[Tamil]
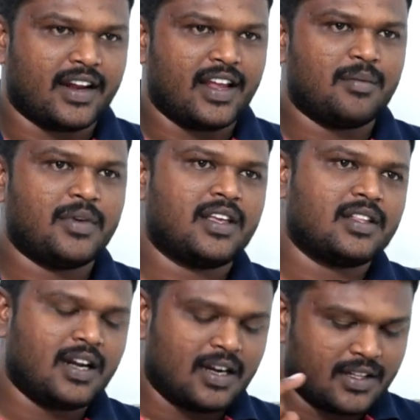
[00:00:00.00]
இறையாண்மைக்கு
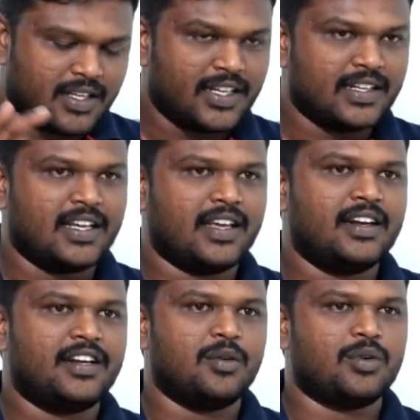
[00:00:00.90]
எதிரானது
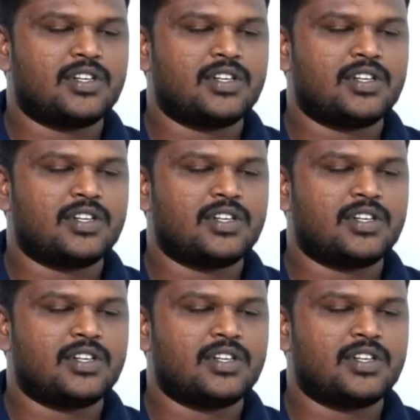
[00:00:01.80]
இன்டெகிரிட்டி